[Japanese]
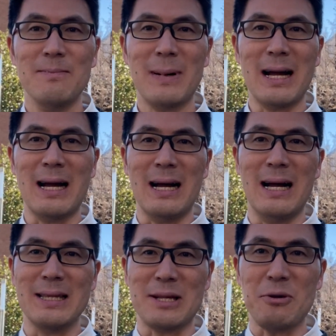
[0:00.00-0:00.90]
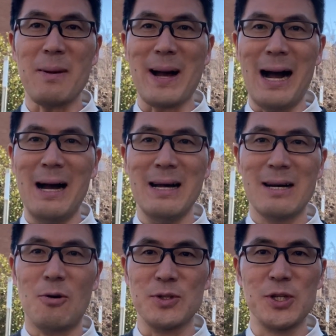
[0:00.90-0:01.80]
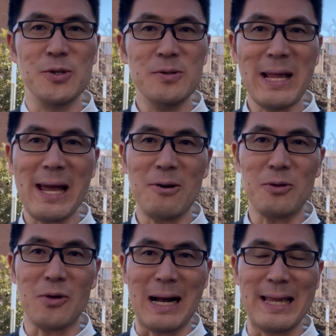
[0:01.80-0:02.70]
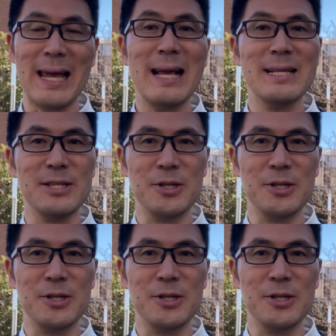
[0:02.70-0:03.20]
まあ、例えばこうじゅうねんごとかね、